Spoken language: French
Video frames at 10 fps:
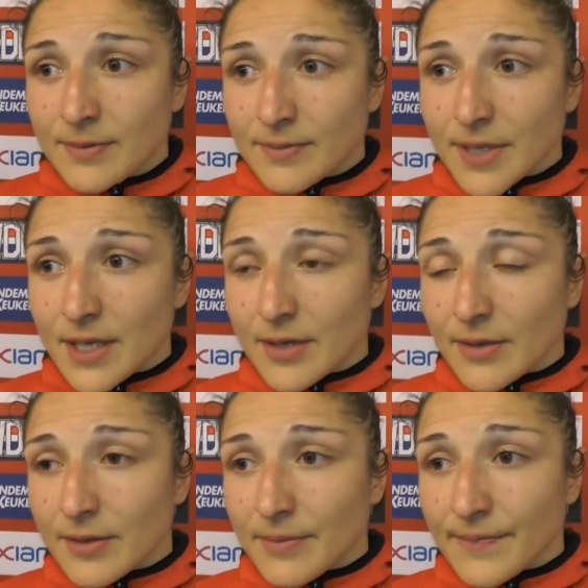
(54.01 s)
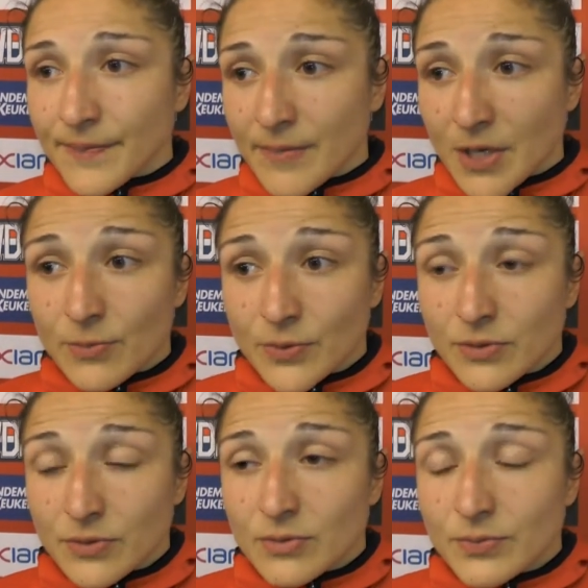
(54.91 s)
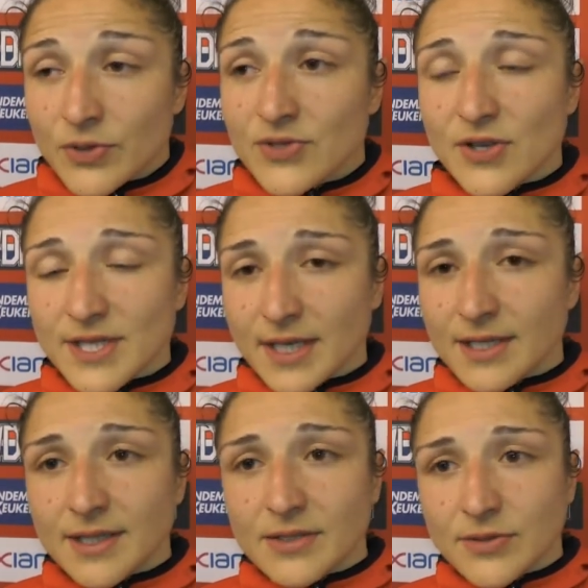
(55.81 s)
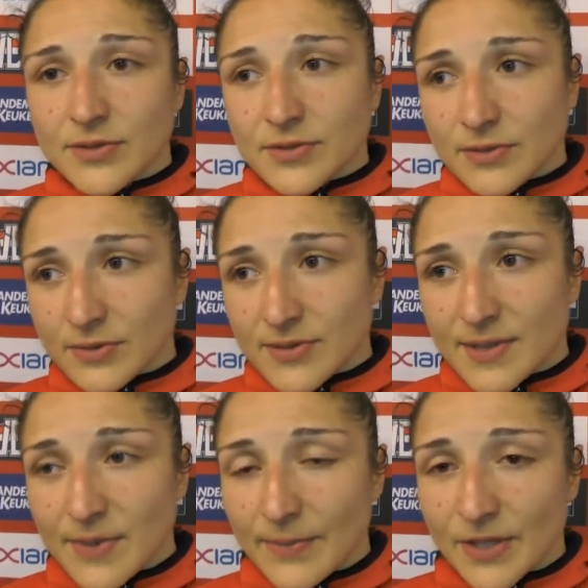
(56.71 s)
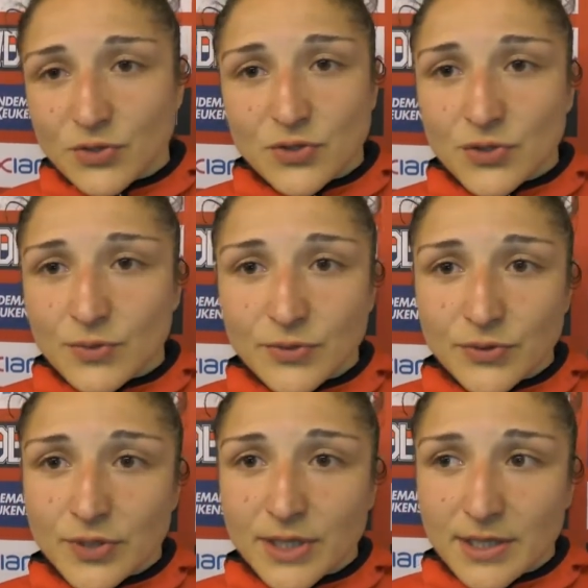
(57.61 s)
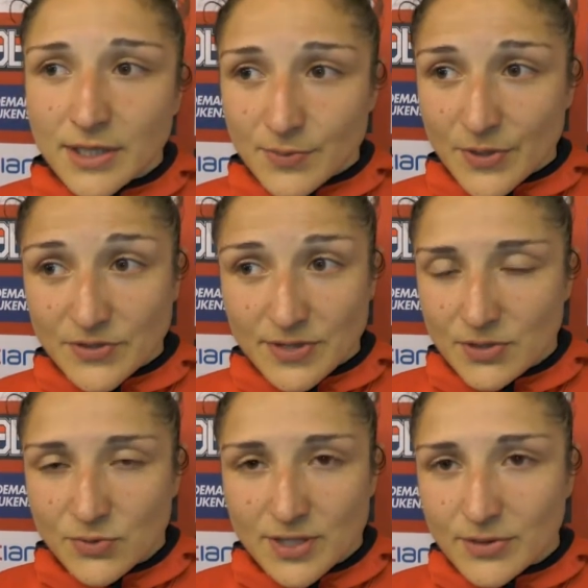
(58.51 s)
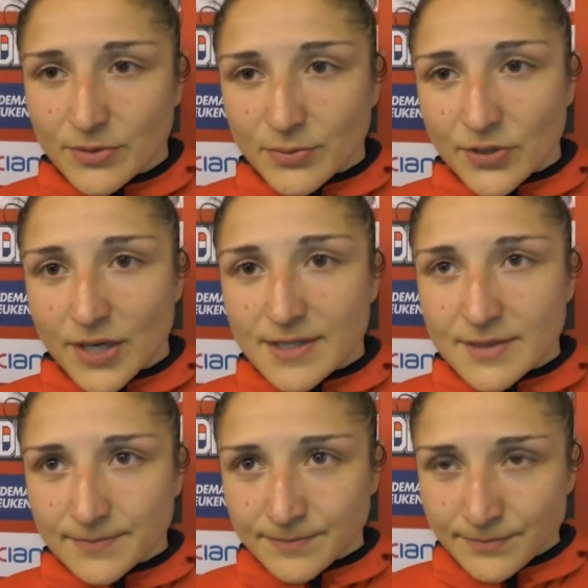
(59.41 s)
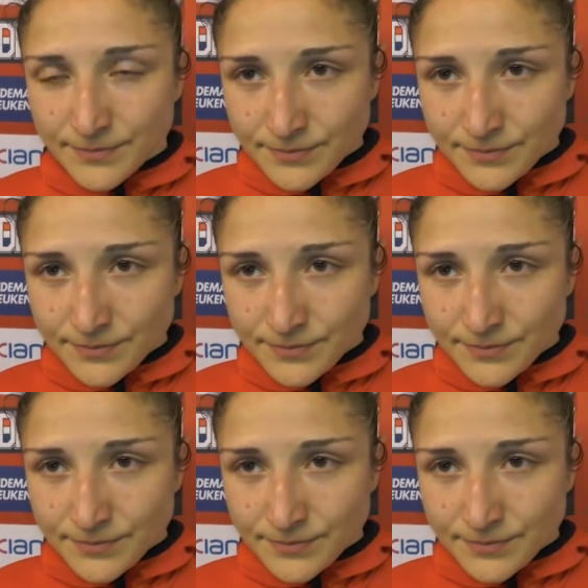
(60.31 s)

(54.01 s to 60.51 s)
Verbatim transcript: Mais, euh, mais on, peut, on peut en sortir la tête haute. On s'est bien battu jusqu'au bout et, je pense que c'est tout ce qui compte pour le reste. Hmm.